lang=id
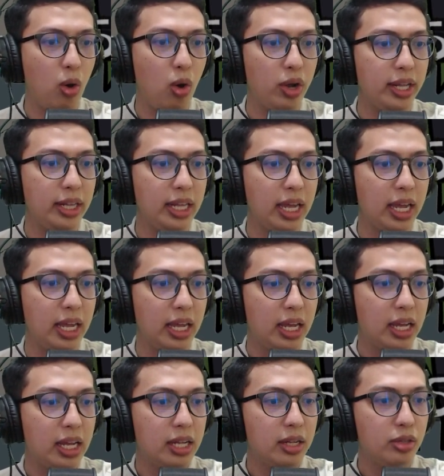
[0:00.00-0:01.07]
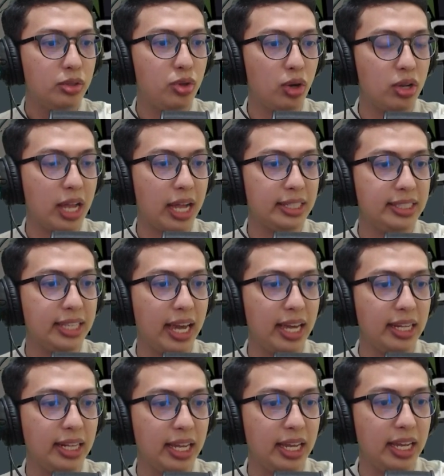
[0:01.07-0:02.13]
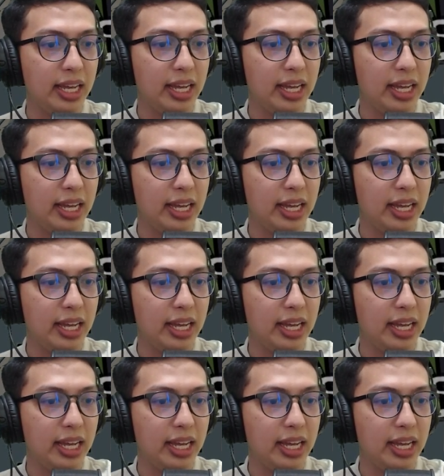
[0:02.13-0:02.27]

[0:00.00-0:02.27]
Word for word: Oh ini donatnya ini,